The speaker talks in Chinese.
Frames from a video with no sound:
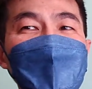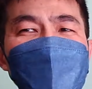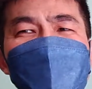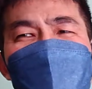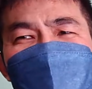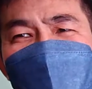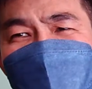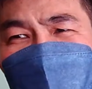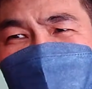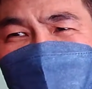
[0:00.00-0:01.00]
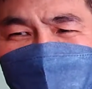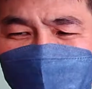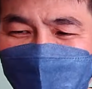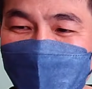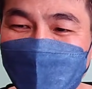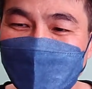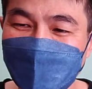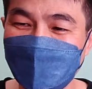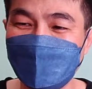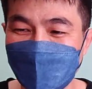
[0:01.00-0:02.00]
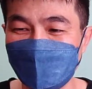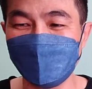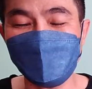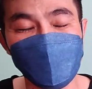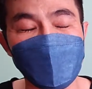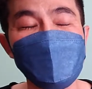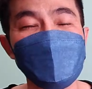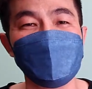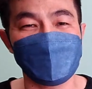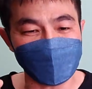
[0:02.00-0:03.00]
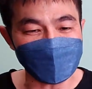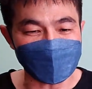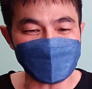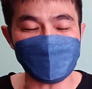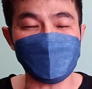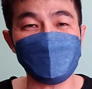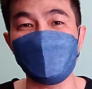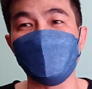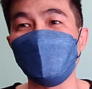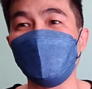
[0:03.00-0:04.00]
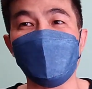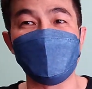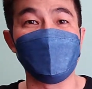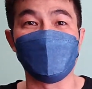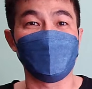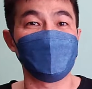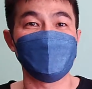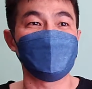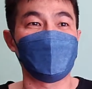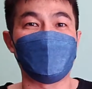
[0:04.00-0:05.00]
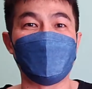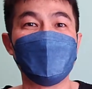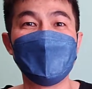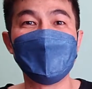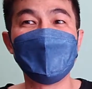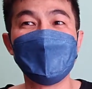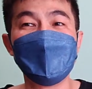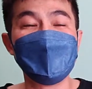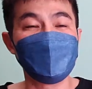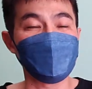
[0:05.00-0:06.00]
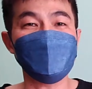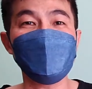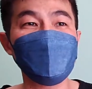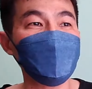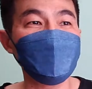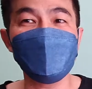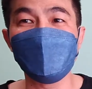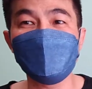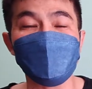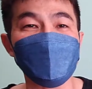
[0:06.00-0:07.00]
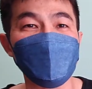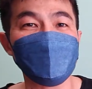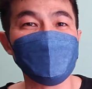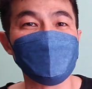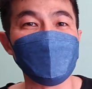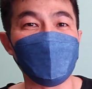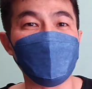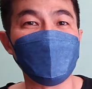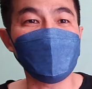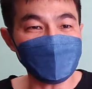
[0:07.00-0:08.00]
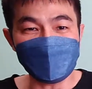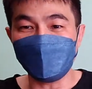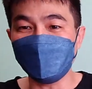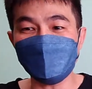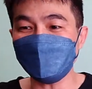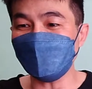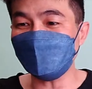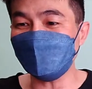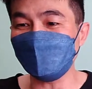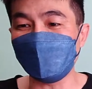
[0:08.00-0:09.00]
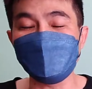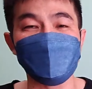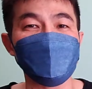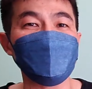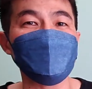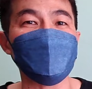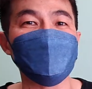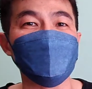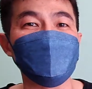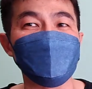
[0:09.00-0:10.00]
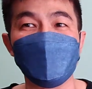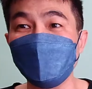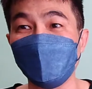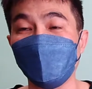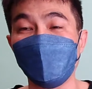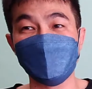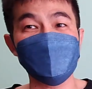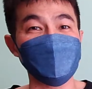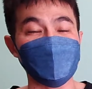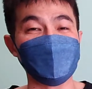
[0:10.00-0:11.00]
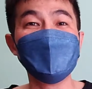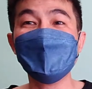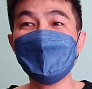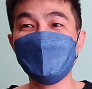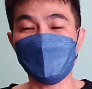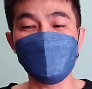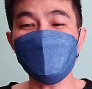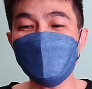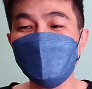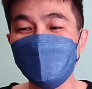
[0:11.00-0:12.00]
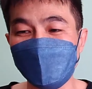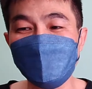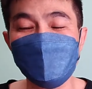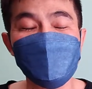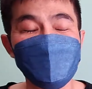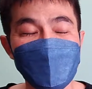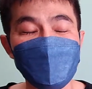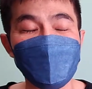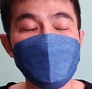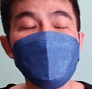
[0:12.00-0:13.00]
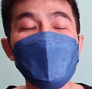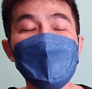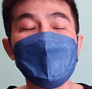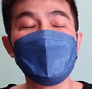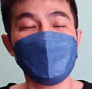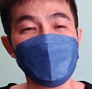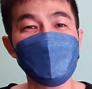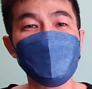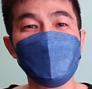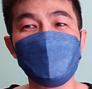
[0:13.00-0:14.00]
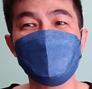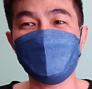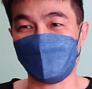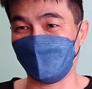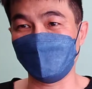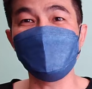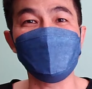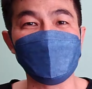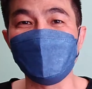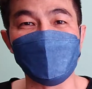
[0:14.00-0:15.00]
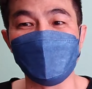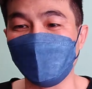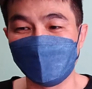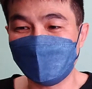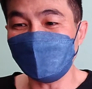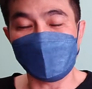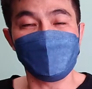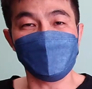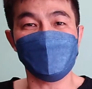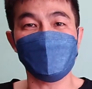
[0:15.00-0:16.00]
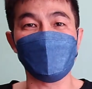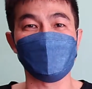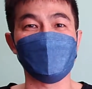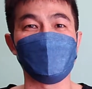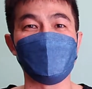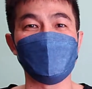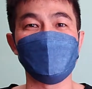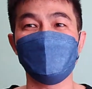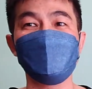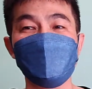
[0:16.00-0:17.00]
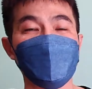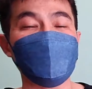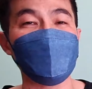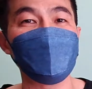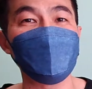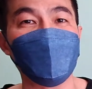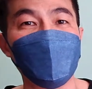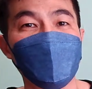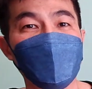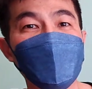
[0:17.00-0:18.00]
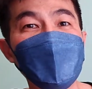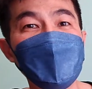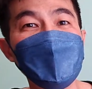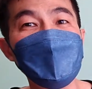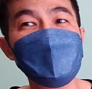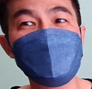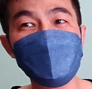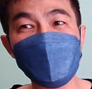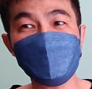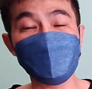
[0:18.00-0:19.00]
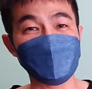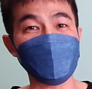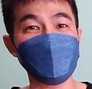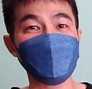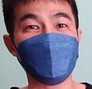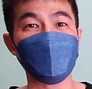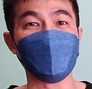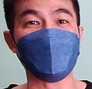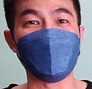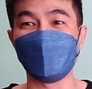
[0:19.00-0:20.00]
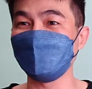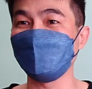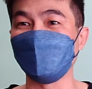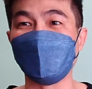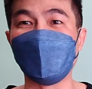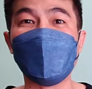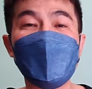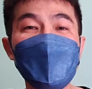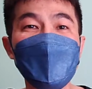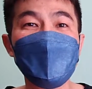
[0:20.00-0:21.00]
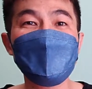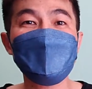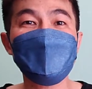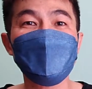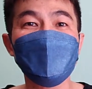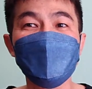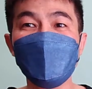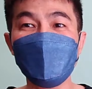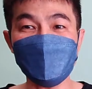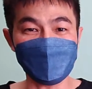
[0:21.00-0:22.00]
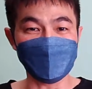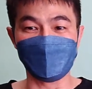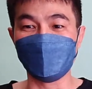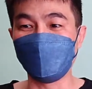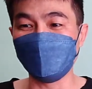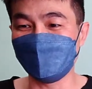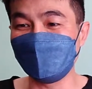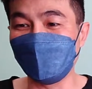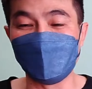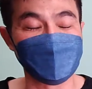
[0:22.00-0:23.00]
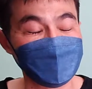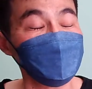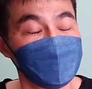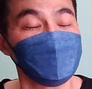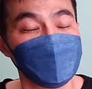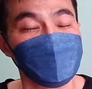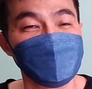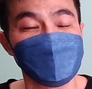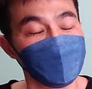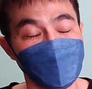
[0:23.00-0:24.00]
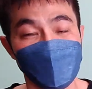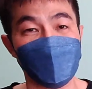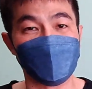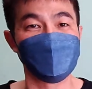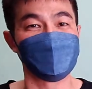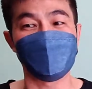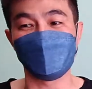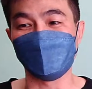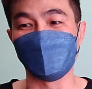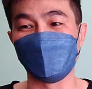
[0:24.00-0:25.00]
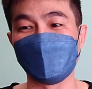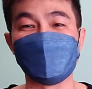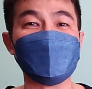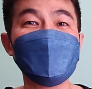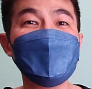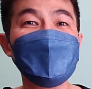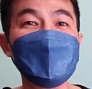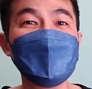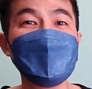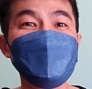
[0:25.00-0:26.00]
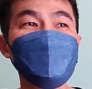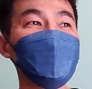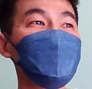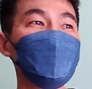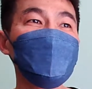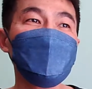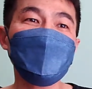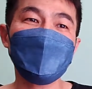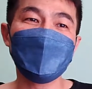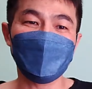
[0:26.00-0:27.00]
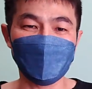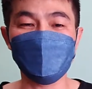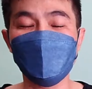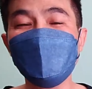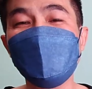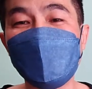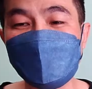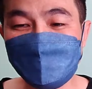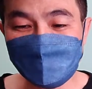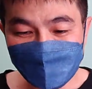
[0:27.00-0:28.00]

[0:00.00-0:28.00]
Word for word: 你们到底都是从那里以讹传讹听来这些这么多规定？我都不知道哎，有这个规定我怎么都不知道？啊，你们这些士官怎么都这么清楚啊？我我自己从事人事相关业务十年的人，我竟然不知道有这个规定，是不是我太落后了？是吗？是我太落后了吗？还是怎么样？那为什么你们都知道？我自己是人事人员，我不知道这个规定，所以呢，我觉得啦，